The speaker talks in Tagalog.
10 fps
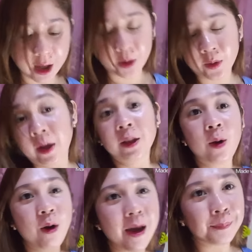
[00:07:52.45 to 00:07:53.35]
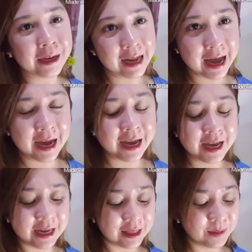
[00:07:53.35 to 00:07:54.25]
na ako. And eh, oo nga pala,
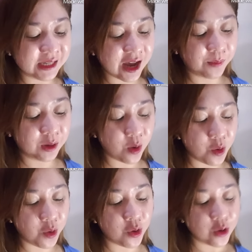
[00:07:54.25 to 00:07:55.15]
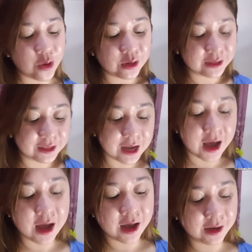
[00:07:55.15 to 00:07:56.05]
di ba sabi ko sa
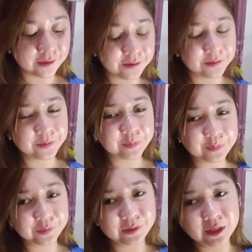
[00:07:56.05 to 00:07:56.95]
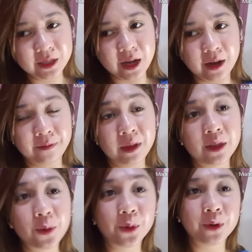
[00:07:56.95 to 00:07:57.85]
sa
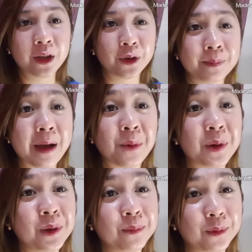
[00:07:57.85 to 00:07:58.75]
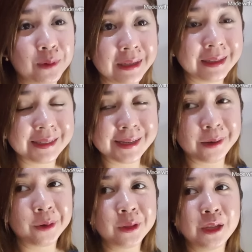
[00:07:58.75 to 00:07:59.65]
video ko na yon bawal umulit ng
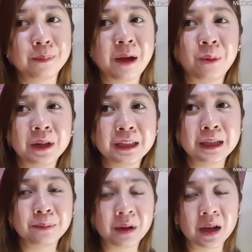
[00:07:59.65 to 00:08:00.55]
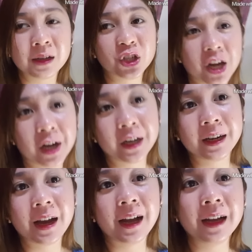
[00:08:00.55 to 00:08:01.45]
sagot and bawal din mag-share
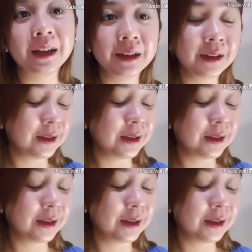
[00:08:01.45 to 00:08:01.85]
ng